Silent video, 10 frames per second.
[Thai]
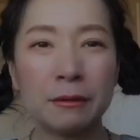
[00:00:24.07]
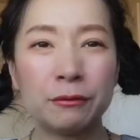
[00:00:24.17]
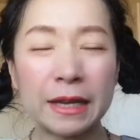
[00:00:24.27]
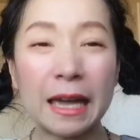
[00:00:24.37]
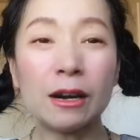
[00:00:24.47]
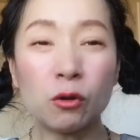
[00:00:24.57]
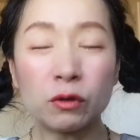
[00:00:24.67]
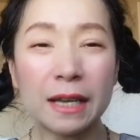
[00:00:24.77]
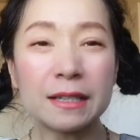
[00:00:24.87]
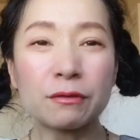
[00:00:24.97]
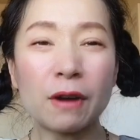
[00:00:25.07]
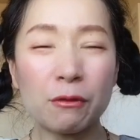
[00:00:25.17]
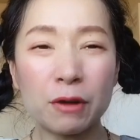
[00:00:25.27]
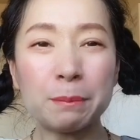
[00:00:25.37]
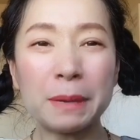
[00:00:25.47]
Fig and Lotus
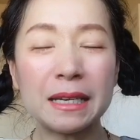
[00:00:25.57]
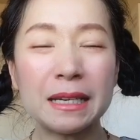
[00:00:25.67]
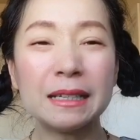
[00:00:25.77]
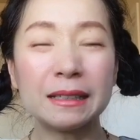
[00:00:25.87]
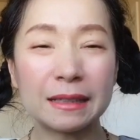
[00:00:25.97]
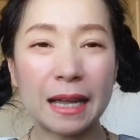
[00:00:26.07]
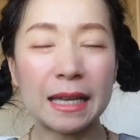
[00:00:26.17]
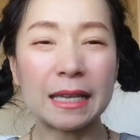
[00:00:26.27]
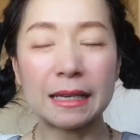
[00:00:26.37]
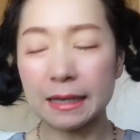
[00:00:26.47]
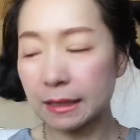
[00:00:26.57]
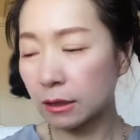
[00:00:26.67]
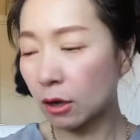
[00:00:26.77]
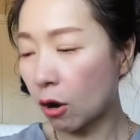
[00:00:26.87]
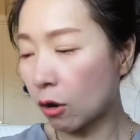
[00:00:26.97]
Flower เป็นหนึ่งในกลิ่น
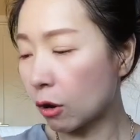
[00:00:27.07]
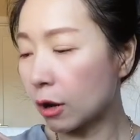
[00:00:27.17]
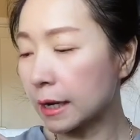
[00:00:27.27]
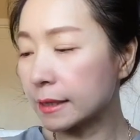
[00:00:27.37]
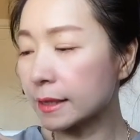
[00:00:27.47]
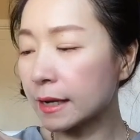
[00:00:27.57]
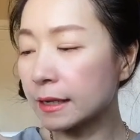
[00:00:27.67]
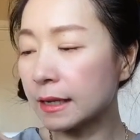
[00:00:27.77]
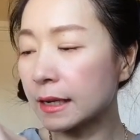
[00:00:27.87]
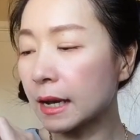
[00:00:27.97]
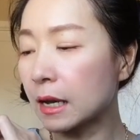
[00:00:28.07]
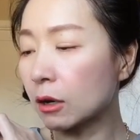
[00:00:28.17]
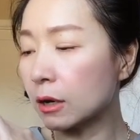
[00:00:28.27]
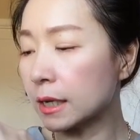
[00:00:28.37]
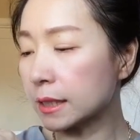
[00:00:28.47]
ของคอลเลกชันนี้นะคะ
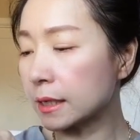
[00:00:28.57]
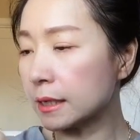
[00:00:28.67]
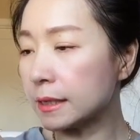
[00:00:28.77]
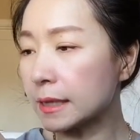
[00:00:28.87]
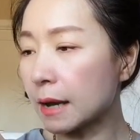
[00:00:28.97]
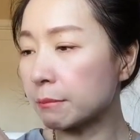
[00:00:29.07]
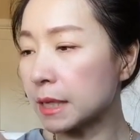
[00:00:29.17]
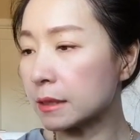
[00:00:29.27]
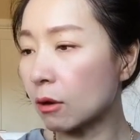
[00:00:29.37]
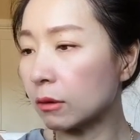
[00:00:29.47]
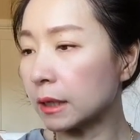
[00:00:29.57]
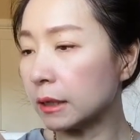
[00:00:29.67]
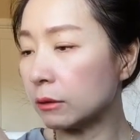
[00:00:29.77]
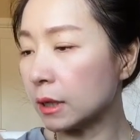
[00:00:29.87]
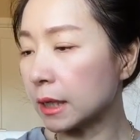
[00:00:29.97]
คอลเลกชันนี้จะมีสองกลิ่
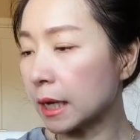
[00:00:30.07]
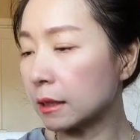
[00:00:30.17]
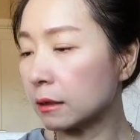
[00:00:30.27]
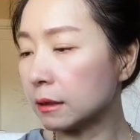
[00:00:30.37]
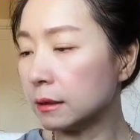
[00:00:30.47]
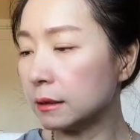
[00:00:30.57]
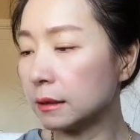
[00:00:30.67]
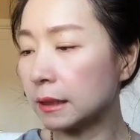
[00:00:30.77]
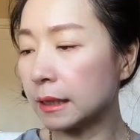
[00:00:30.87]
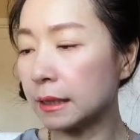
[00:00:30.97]
นด้วยกันก็คือกลิ่น